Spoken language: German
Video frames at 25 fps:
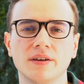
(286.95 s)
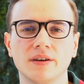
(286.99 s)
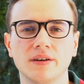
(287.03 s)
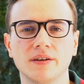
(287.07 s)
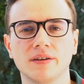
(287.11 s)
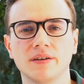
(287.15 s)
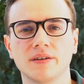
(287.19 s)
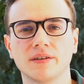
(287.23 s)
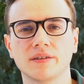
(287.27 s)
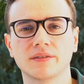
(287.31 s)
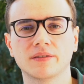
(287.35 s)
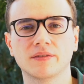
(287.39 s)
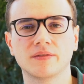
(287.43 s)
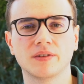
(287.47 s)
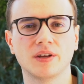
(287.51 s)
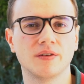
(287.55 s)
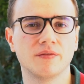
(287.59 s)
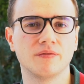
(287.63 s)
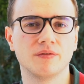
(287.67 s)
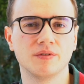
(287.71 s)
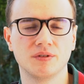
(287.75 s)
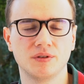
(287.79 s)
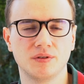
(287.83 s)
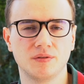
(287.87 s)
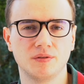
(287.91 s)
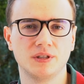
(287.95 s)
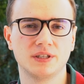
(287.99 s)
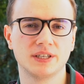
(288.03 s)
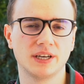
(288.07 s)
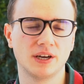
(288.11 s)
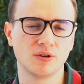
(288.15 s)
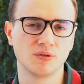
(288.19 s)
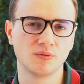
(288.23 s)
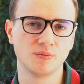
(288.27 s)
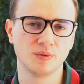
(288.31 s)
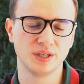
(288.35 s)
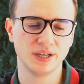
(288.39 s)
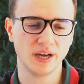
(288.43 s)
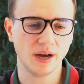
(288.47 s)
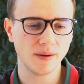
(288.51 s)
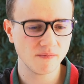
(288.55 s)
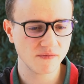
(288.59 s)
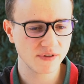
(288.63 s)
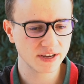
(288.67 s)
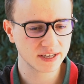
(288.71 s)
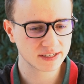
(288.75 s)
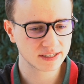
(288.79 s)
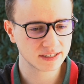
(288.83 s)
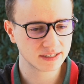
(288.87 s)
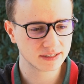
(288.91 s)
äh, ja, wenn du die Zahlung über die
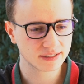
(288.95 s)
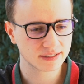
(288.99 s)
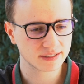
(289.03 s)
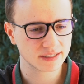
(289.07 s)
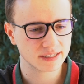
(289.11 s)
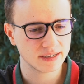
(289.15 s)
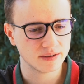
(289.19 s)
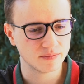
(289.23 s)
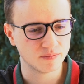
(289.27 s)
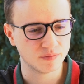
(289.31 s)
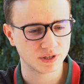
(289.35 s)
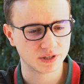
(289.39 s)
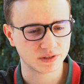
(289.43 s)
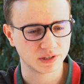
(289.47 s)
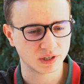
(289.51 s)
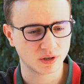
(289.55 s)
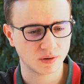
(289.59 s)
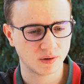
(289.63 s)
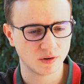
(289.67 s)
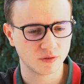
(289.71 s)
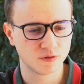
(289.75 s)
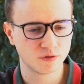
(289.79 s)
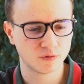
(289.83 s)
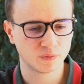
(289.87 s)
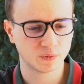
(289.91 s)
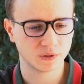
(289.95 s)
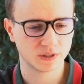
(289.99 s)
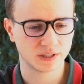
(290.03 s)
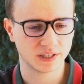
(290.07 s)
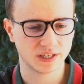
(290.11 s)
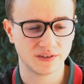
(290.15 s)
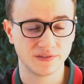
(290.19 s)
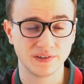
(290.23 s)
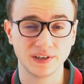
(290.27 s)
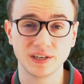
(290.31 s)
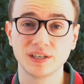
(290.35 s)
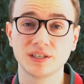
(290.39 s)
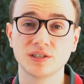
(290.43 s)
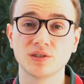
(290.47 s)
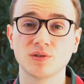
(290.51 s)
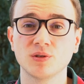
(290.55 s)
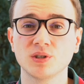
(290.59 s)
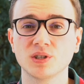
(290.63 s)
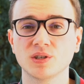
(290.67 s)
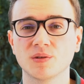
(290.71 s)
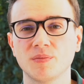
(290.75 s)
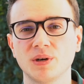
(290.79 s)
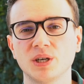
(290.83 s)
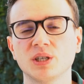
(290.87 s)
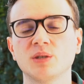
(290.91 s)
abwechselst mit 2,5%, wären das in
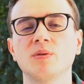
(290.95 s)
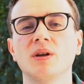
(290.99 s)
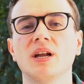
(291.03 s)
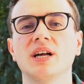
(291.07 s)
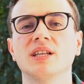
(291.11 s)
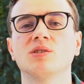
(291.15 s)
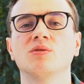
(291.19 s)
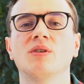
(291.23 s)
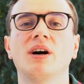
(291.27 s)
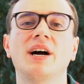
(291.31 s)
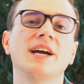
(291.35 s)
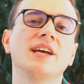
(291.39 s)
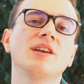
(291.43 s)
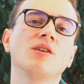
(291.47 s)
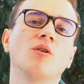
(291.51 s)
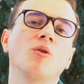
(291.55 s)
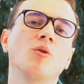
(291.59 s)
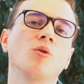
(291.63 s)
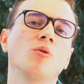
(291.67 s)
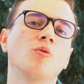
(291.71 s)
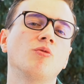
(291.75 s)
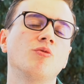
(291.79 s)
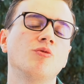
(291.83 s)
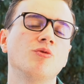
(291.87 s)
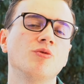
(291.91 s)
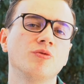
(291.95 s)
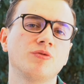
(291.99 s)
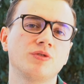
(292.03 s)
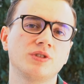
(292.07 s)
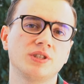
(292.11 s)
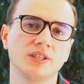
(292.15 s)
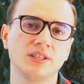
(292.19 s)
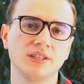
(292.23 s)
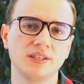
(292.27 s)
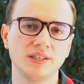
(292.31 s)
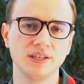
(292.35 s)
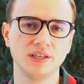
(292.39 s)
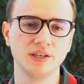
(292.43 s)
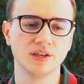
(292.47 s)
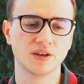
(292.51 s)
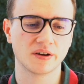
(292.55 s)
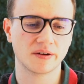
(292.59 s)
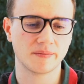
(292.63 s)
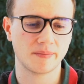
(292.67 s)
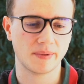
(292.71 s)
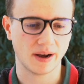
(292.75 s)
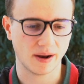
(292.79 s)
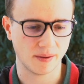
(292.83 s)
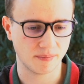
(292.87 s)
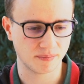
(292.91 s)
unserem Beispiel also 1,50 Euro, die hier
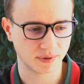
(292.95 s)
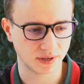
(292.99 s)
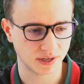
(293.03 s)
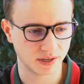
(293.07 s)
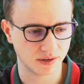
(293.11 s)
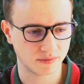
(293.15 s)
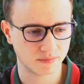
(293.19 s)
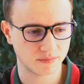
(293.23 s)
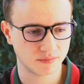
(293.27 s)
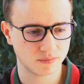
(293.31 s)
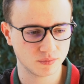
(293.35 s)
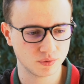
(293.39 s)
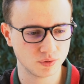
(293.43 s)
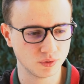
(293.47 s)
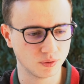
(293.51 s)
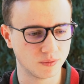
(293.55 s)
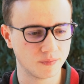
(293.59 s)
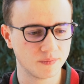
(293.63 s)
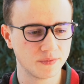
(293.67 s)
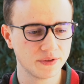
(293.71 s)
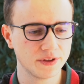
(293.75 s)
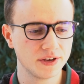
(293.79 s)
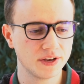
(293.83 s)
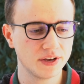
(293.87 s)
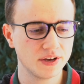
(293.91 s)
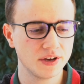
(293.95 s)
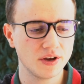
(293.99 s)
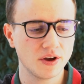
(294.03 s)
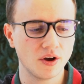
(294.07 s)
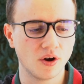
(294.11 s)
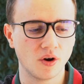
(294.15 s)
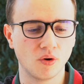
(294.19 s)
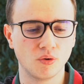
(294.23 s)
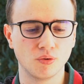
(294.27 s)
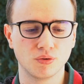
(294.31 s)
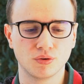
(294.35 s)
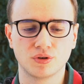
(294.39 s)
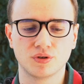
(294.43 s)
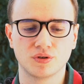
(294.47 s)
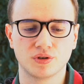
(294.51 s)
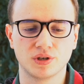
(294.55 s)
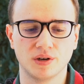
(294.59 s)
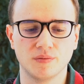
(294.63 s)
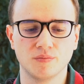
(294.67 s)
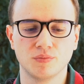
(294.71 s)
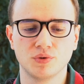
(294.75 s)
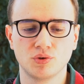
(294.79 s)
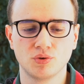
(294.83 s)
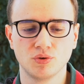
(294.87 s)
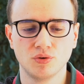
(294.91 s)
nochmal abgehen. So, und
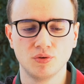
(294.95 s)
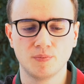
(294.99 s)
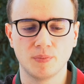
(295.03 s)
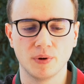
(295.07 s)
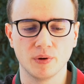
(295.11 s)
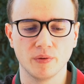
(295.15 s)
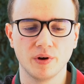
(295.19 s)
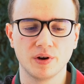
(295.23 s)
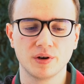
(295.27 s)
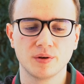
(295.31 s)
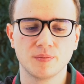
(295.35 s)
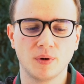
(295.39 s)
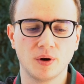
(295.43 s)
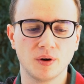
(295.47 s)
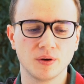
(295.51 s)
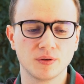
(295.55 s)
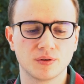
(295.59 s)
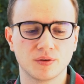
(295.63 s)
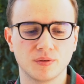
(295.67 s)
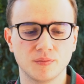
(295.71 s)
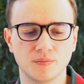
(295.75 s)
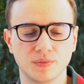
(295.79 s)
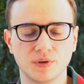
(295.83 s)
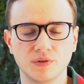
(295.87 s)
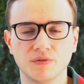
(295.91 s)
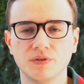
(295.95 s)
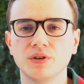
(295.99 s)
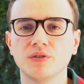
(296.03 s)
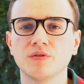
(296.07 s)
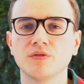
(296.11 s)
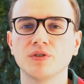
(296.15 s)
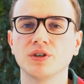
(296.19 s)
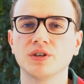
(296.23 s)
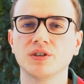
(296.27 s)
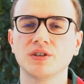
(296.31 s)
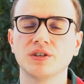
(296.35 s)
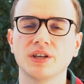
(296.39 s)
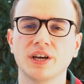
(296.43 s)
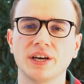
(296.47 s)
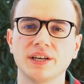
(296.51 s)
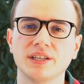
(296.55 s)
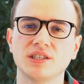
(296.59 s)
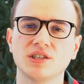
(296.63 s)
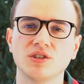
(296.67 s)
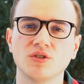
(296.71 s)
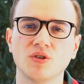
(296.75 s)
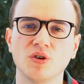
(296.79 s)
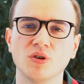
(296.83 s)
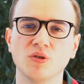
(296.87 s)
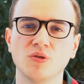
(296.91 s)
dann bist du bei Roundabout im Gewinn von
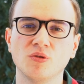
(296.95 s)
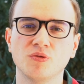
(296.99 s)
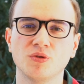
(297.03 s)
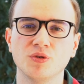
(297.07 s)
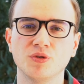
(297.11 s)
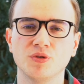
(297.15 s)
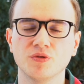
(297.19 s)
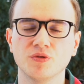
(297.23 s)
13,45 Euro,